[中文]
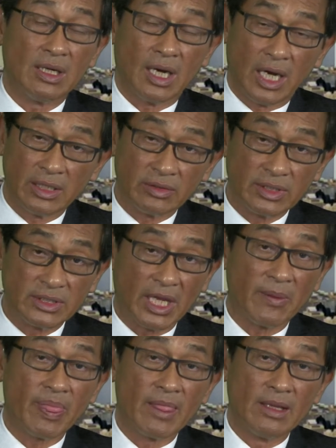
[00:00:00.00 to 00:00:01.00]
还有一
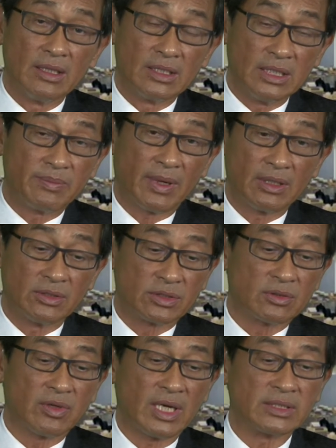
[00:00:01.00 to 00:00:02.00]
点，一百六
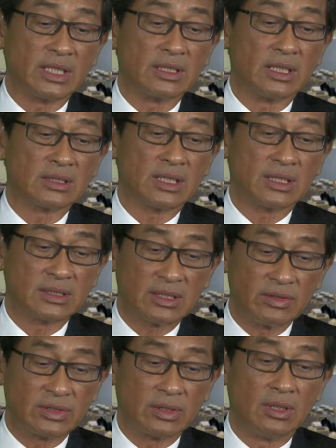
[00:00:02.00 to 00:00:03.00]
十块钱的香港
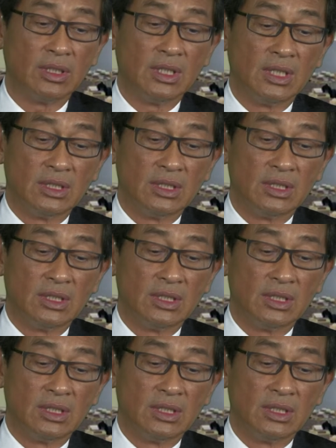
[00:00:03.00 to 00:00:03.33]
交易所